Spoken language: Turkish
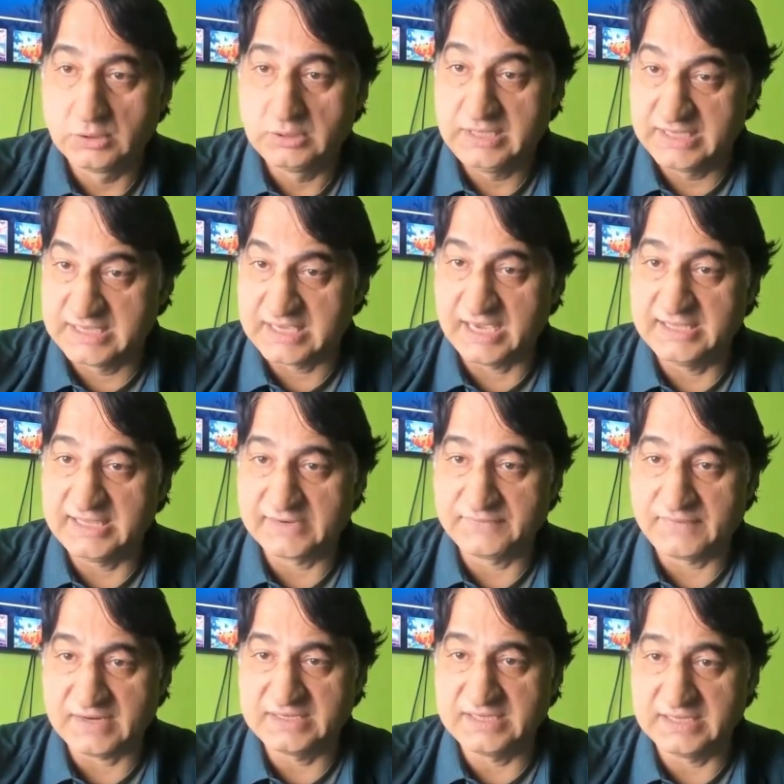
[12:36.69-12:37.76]
hikayeler
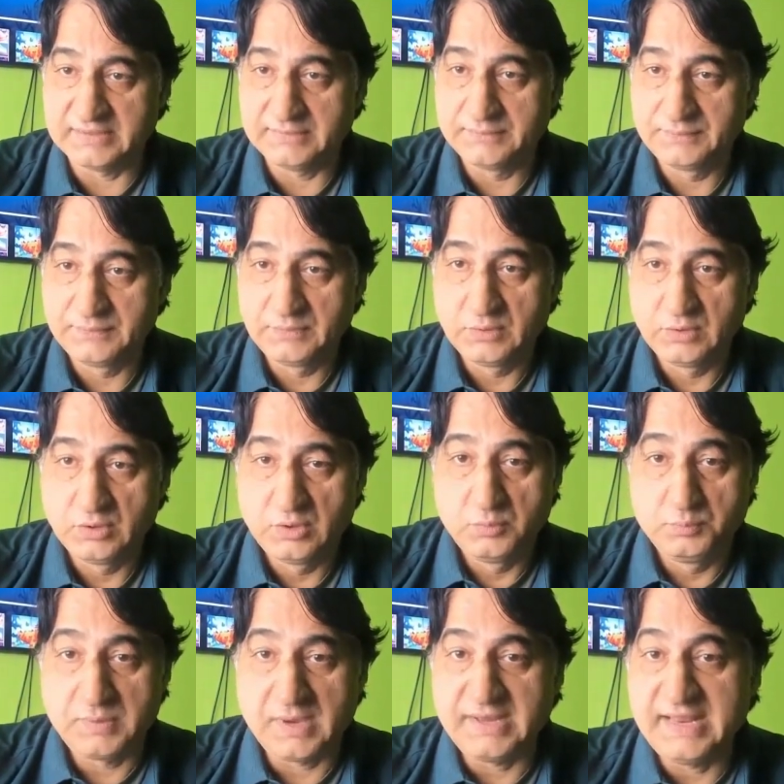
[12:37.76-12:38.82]
var ki
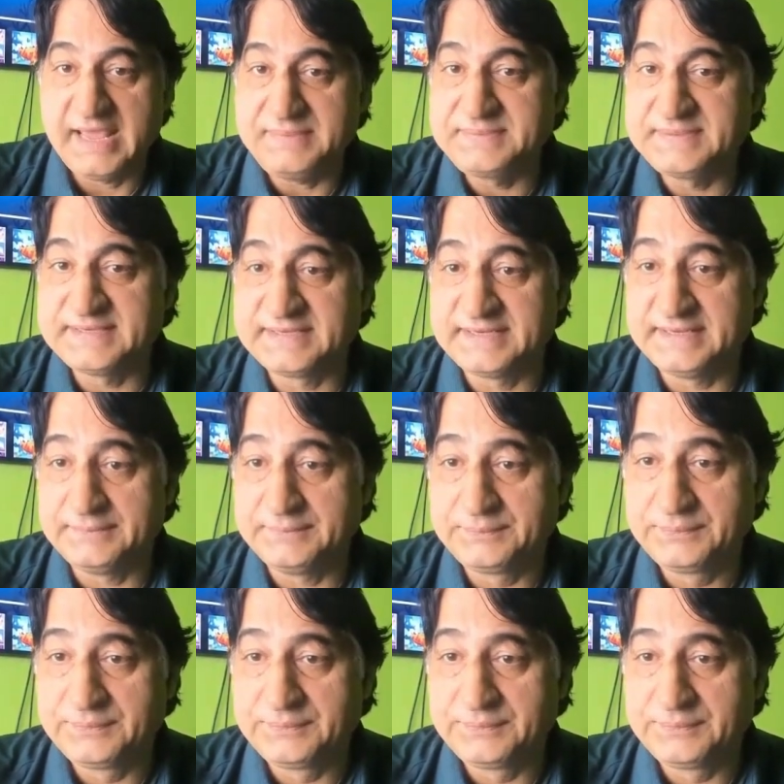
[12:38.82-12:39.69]
ben hepsini